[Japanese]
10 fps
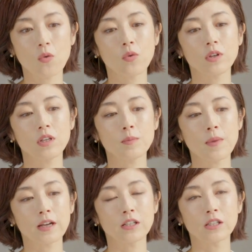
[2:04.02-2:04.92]
多い
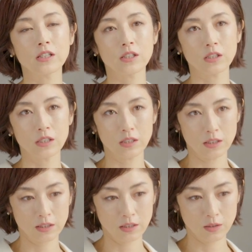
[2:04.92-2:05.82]
毎日
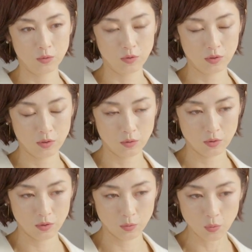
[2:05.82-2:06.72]

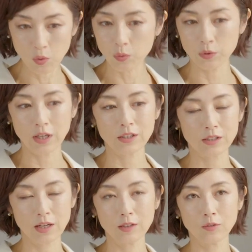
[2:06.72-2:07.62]
を増やす
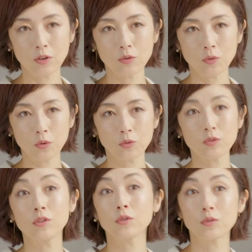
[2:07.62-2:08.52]
かっていうこと
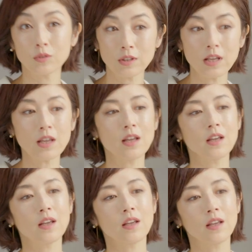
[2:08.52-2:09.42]
によって、
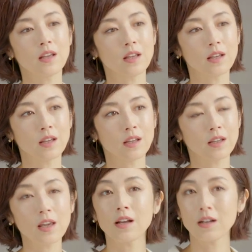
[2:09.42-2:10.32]
えー、
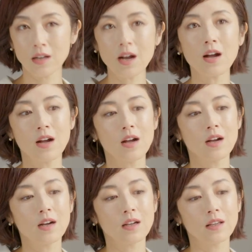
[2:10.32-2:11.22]
結果、
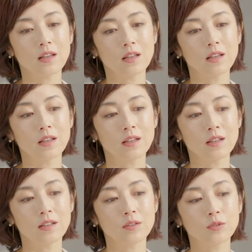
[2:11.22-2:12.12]

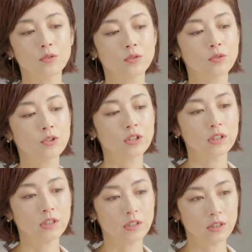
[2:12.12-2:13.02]
えー、美
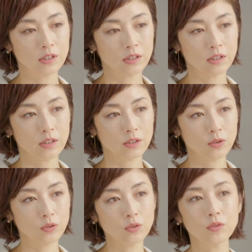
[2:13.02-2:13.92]
し
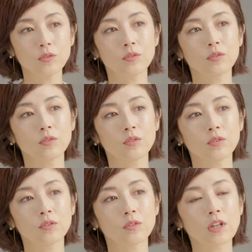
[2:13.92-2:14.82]
く
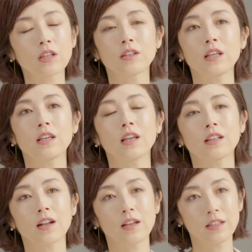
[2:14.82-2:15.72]
なっていけ
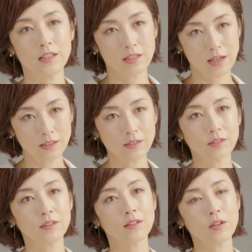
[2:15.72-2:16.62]
たらいいなっ
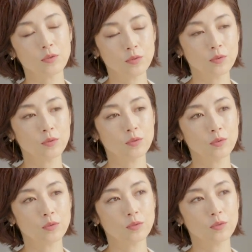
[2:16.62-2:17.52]
てい
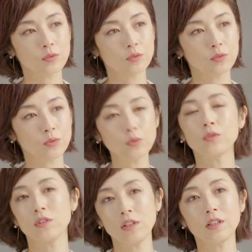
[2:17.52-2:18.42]
うふう
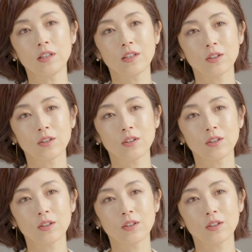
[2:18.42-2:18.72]
に